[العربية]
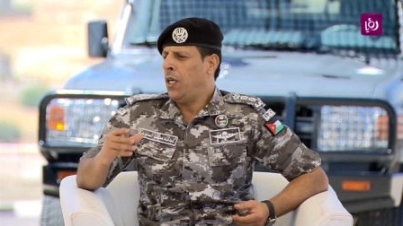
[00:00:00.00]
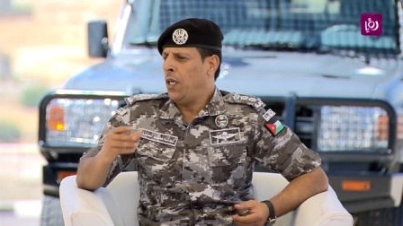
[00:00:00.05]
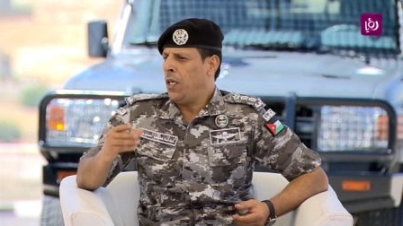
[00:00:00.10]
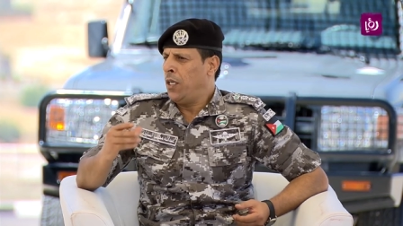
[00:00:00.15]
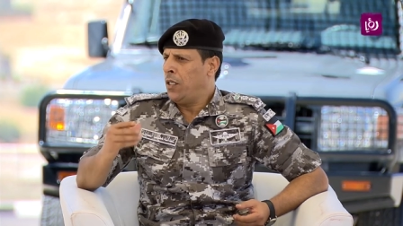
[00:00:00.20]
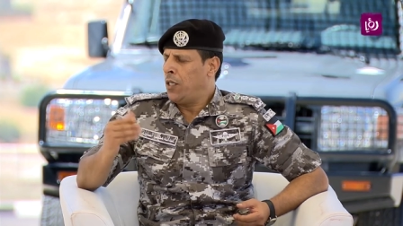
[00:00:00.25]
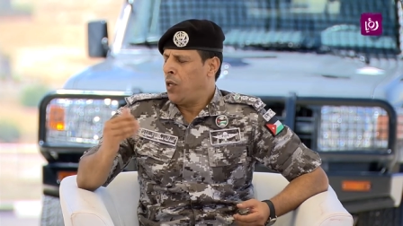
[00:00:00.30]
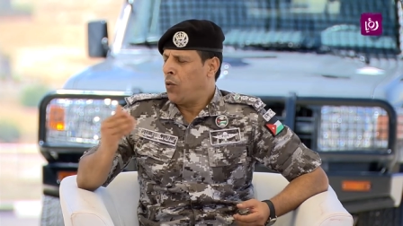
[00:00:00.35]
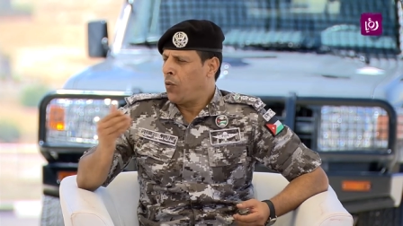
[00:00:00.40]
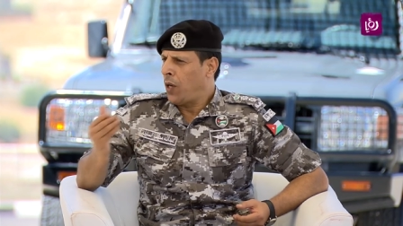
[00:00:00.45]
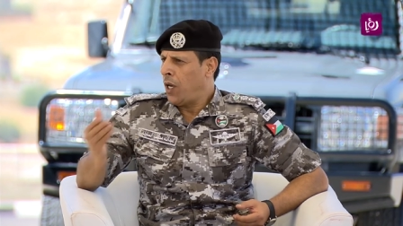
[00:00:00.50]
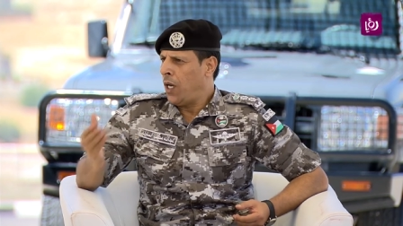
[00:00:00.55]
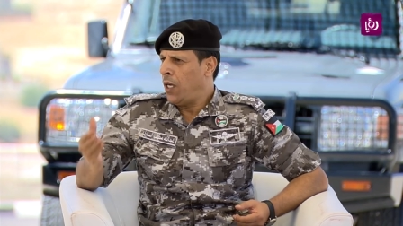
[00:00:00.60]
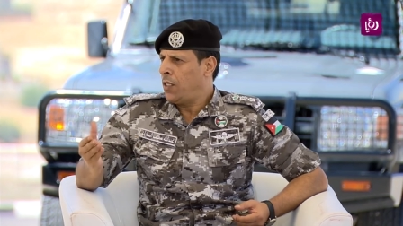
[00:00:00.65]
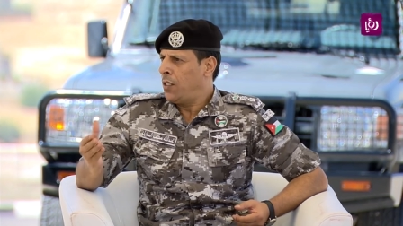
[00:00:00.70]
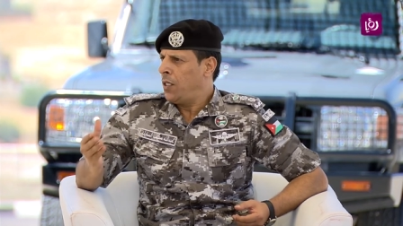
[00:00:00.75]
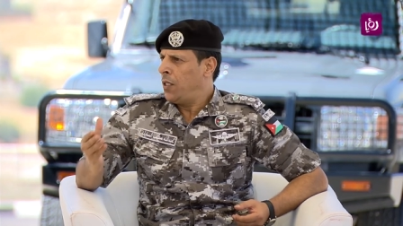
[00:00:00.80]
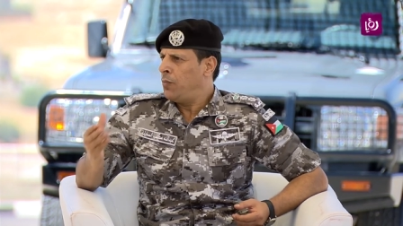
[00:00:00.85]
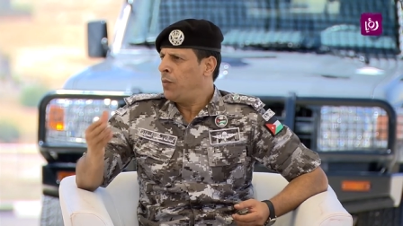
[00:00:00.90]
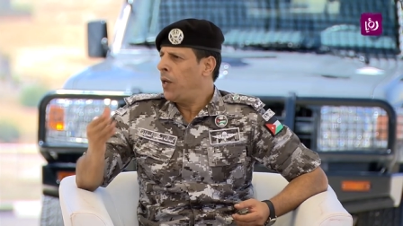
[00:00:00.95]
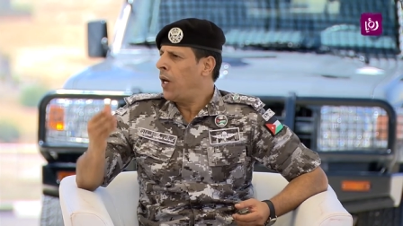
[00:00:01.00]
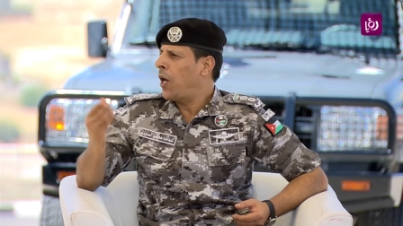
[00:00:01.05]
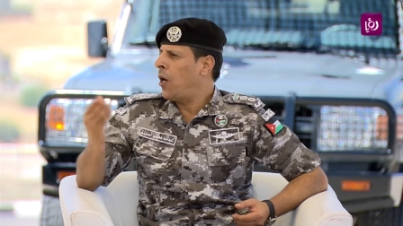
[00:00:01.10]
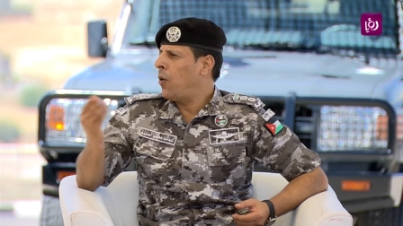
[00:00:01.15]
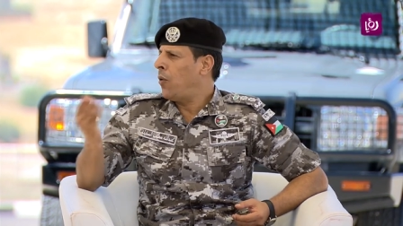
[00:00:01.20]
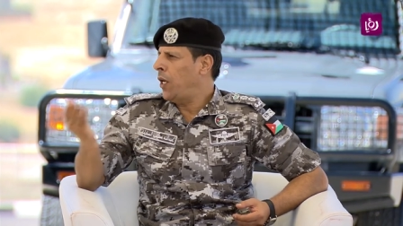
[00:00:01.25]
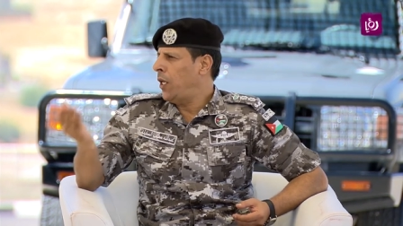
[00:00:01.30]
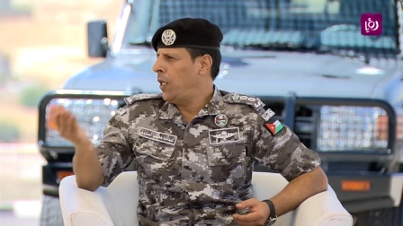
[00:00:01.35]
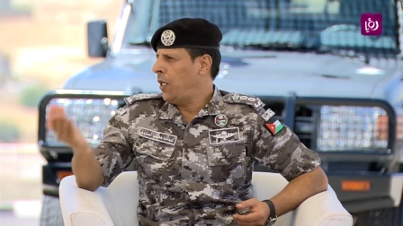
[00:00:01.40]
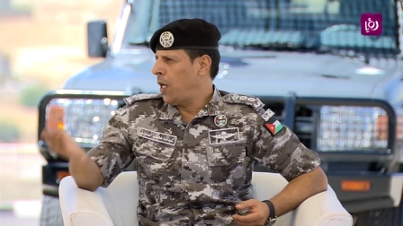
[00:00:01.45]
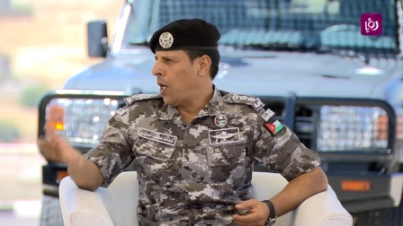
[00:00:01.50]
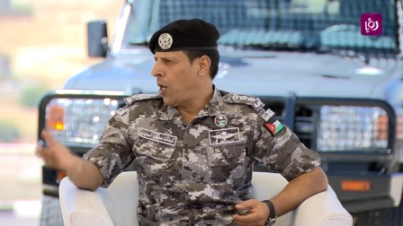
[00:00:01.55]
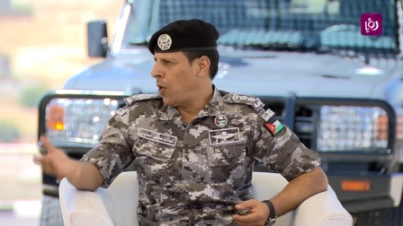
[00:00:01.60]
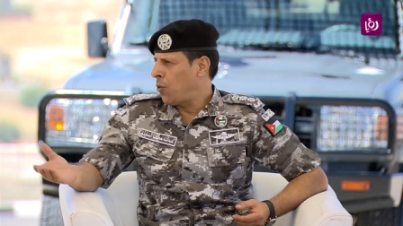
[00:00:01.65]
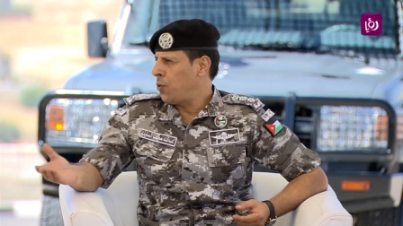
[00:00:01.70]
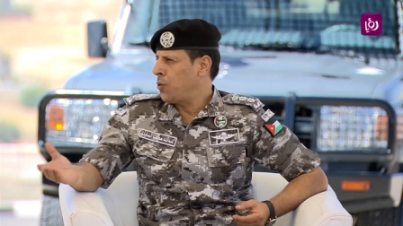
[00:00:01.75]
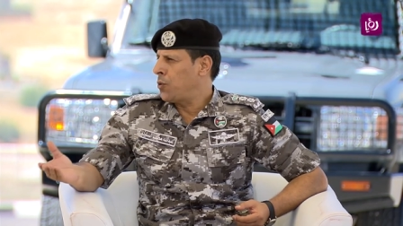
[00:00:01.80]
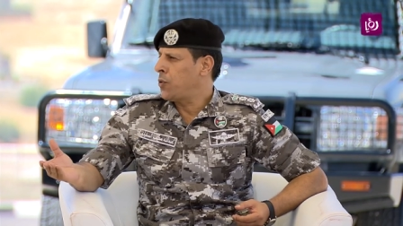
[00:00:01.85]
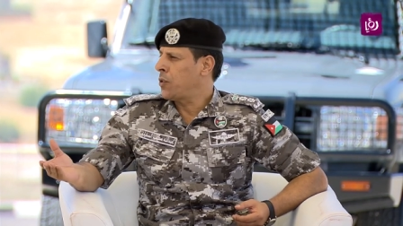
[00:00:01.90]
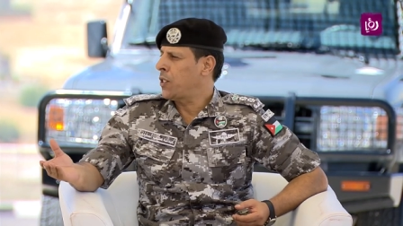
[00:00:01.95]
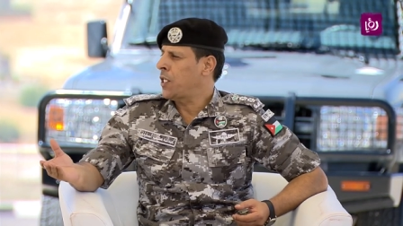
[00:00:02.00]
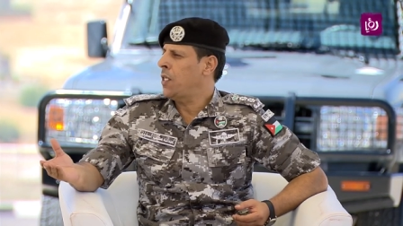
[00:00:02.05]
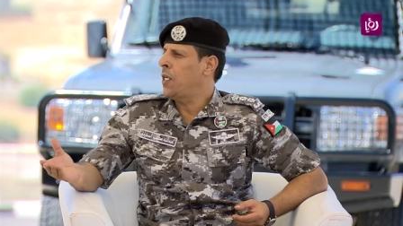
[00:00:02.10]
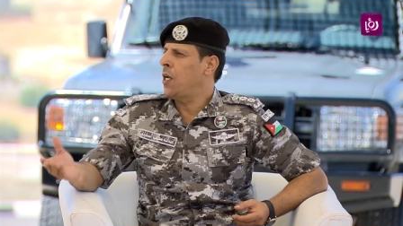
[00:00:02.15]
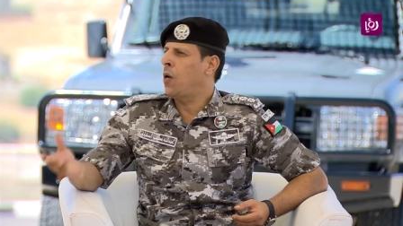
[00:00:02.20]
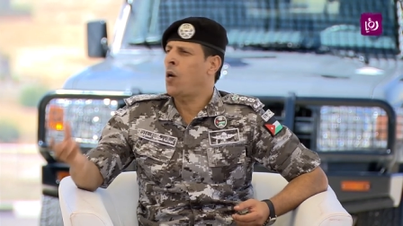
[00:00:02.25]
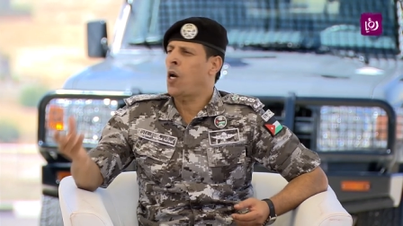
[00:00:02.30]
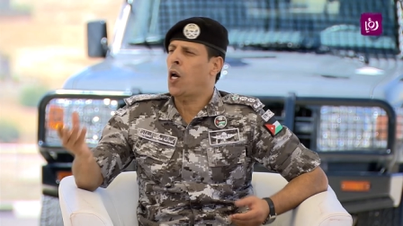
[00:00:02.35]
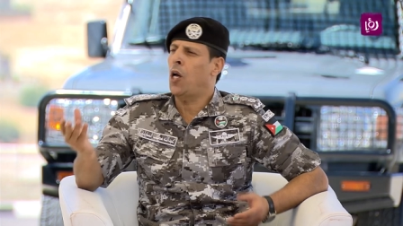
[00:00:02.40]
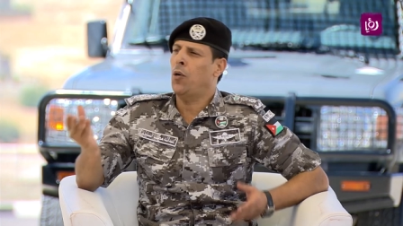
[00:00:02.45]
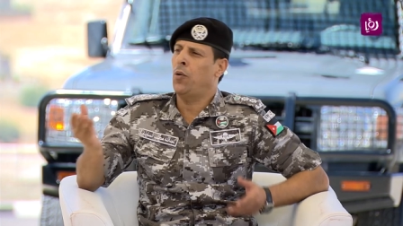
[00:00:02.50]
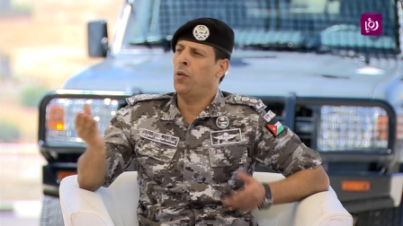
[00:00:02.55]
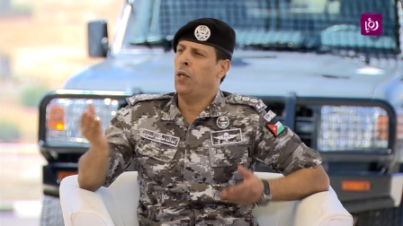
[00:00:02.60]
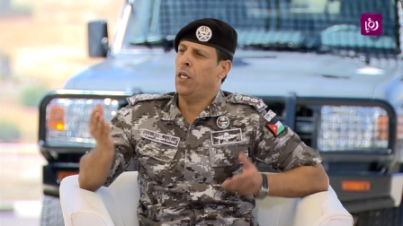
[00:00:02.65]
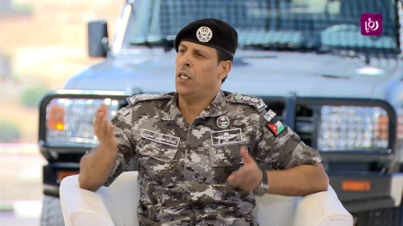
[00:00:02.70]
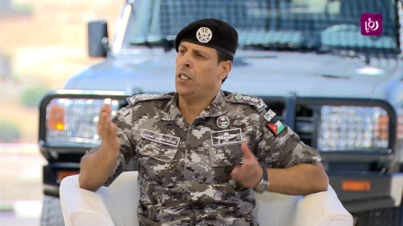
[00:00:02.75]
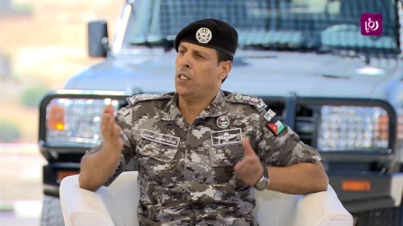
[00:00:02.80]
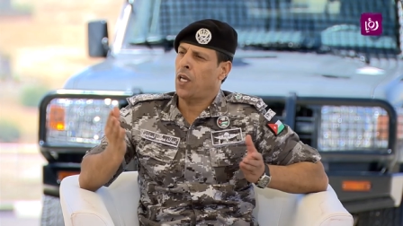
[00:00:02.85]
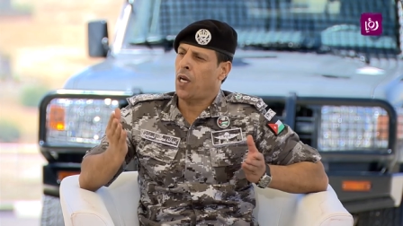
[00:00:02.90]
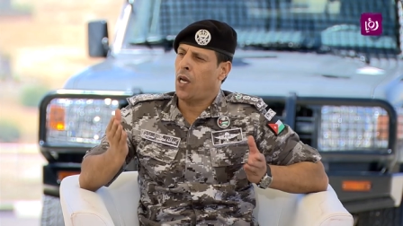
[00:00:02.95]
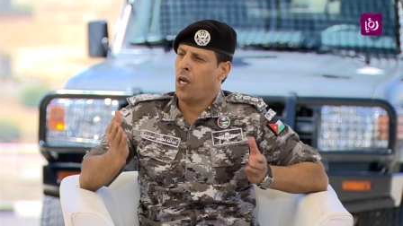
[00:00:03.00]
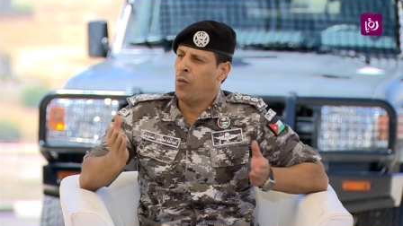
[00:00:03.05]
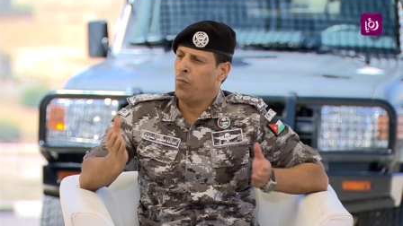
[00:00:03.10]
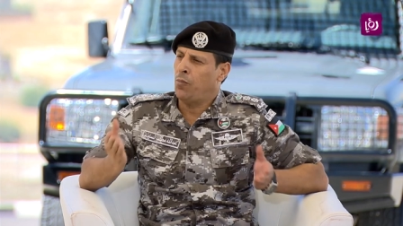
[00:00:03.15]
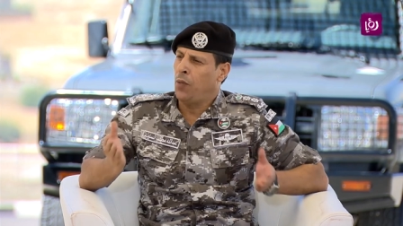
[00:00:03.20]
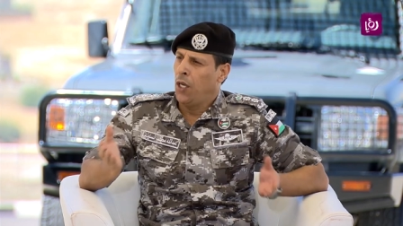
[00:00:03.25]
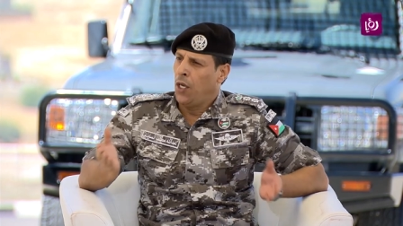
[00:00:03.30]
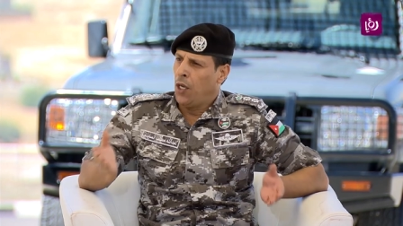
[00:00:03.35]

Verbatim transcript: لدورات بالقوانين الخصوصيه وقانون احترام